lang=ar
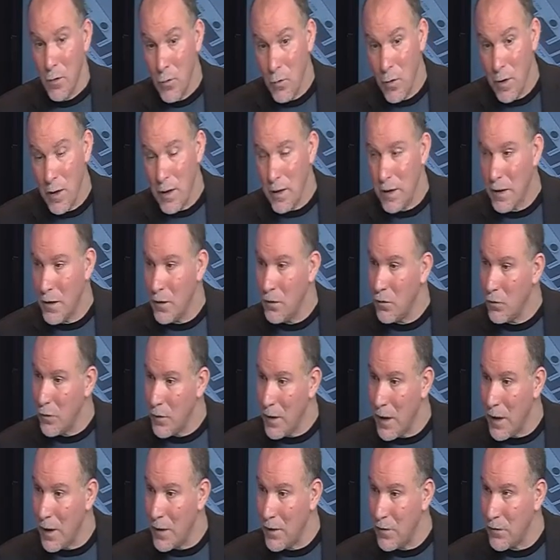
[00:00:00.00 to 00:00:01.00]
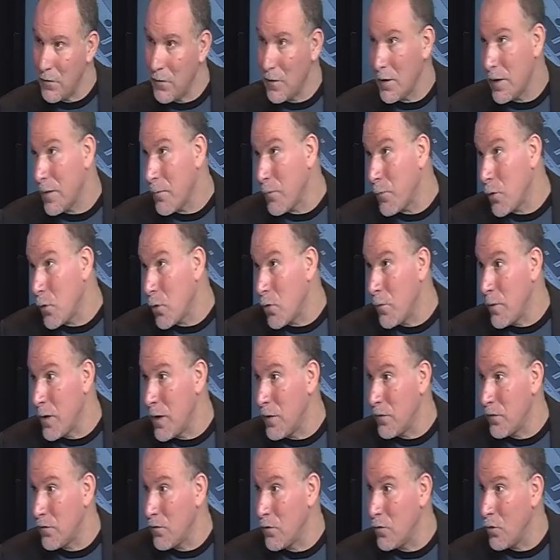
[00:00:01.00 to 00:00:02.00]
ولكن وكاع كي سي دي
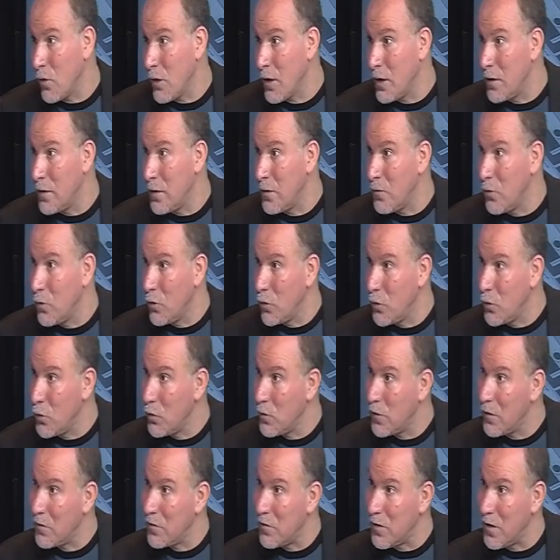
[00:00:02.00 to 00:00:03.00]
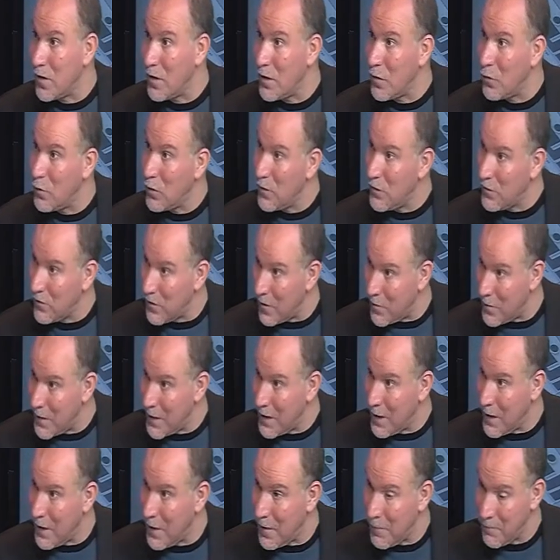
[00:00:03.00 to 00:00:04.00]
بروميس يغال وجدود الجزائري ولي
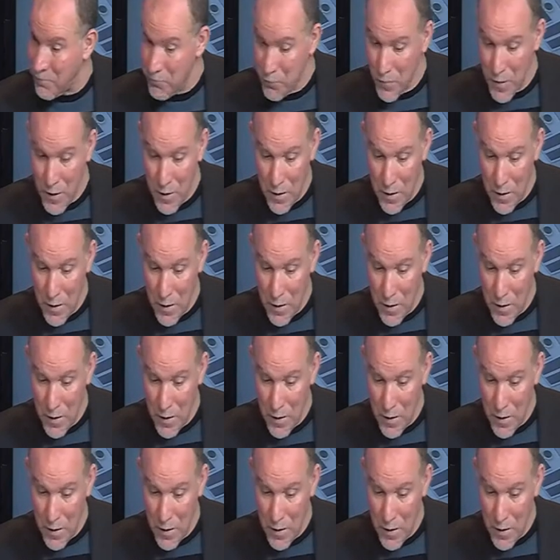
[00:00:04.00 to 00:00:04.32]
تمنارا